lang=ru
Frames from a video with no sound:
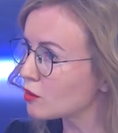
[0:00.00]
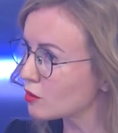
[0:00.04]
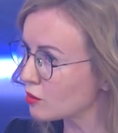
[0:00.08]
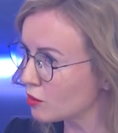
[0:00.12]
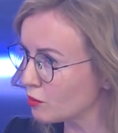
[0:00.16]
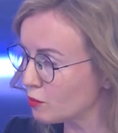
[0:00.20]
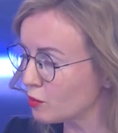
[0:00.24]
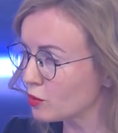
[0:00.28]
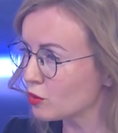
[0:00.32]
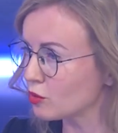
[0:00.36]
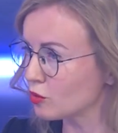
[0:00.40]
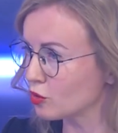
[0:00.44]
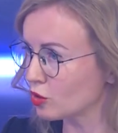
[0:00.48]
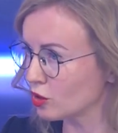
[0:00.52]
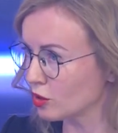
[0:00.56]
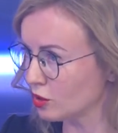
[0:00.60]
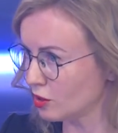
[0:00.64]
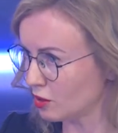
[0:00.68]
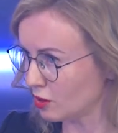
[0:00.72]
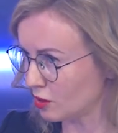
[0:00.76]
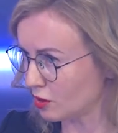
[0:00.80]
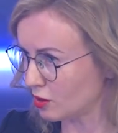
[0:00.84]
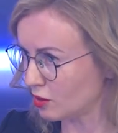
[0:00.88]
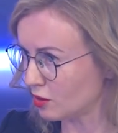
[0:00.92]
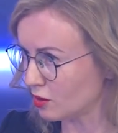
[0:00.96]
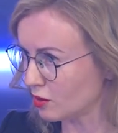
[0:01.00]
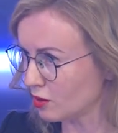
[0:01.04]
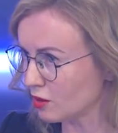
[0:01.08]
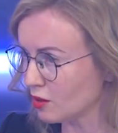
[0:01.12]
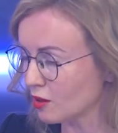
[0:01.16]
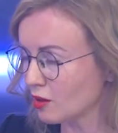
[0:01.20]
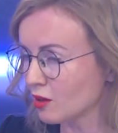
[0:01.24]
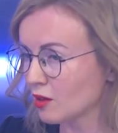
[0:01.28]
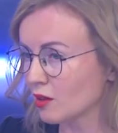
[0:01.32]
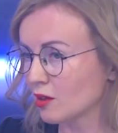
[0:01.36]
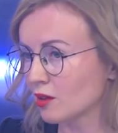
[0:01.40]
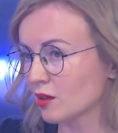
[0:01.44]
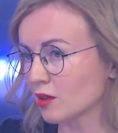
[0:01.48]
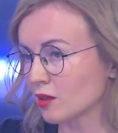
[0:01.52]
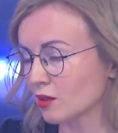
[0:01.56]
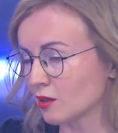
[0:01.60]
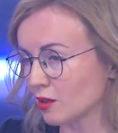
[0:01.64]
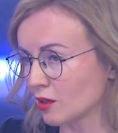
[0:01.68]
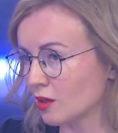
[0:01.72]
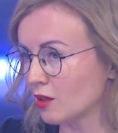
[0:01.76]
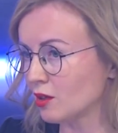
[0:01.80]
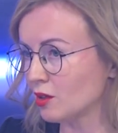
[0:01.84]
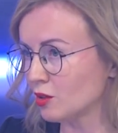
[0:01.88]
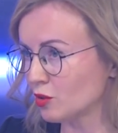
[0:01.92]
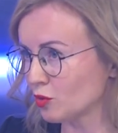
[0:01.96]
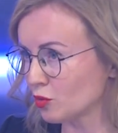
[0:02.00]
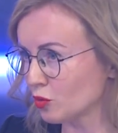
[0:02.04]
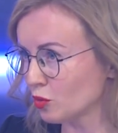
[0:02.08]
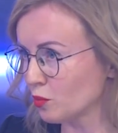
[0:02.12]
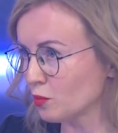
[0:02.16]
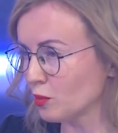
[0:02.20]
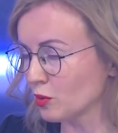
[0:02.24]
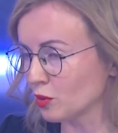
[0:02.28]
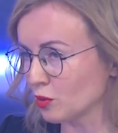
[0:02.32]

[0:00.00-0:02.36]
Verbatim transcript: опыт уже есть. Когда есть опыт,